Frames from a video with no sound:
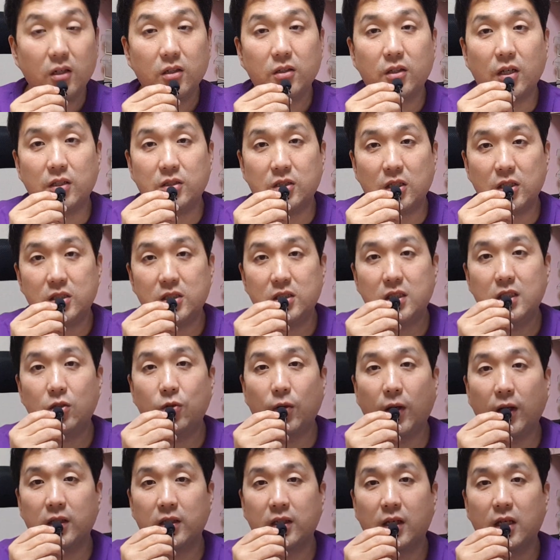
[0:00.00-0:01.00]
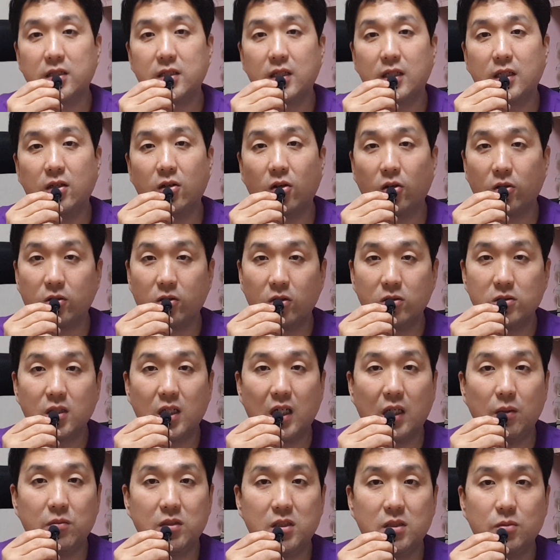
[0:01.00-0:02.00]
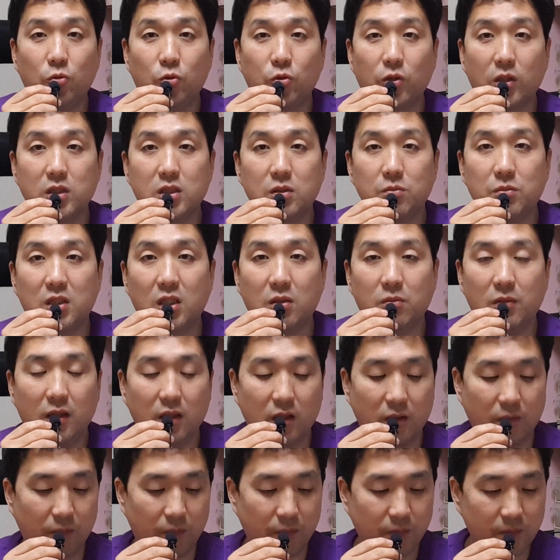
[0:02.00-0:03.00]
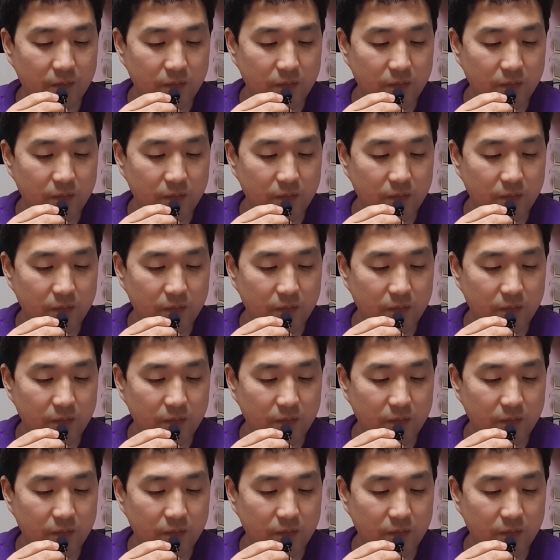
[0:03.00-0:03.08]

대체 시 관계자가 어떤 사람인지 모르겠습니다만